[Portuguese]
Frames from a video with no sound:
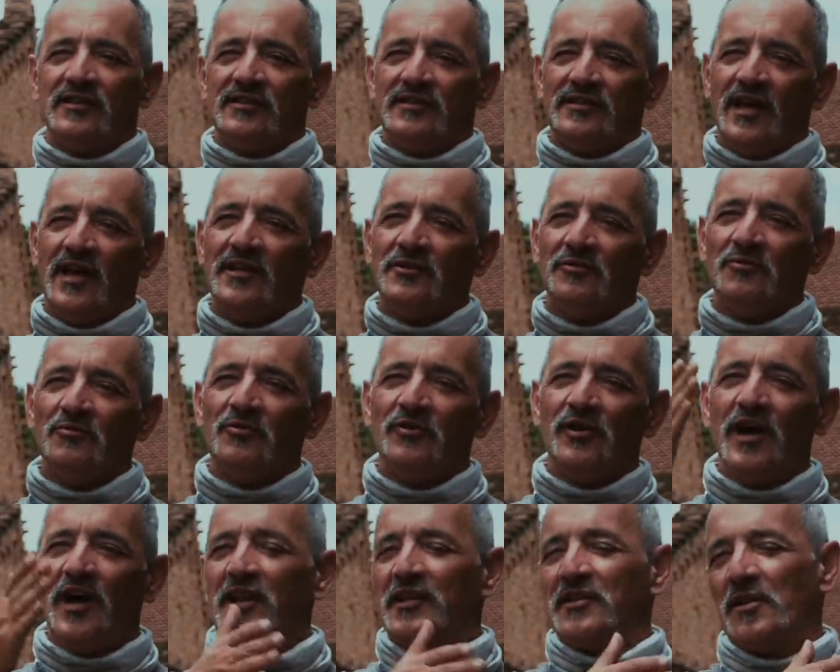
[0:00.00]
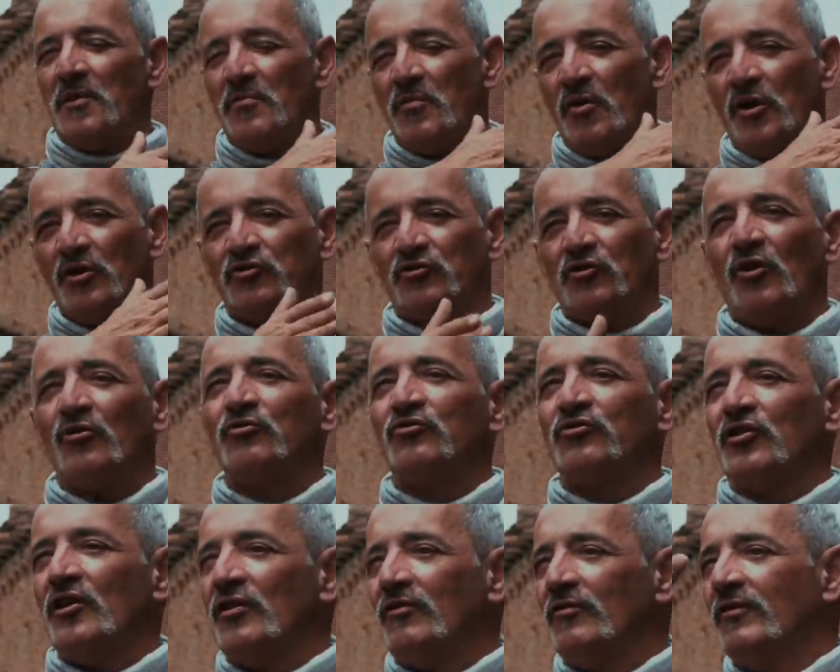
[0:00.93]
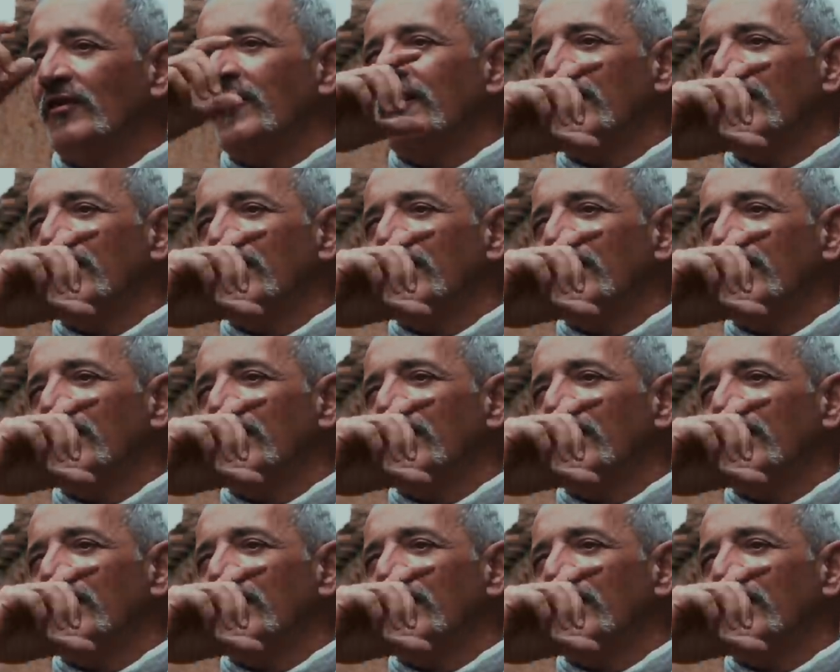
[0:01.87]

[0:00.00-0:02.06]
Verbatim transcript: sai de um lugar, tá o maior solzão,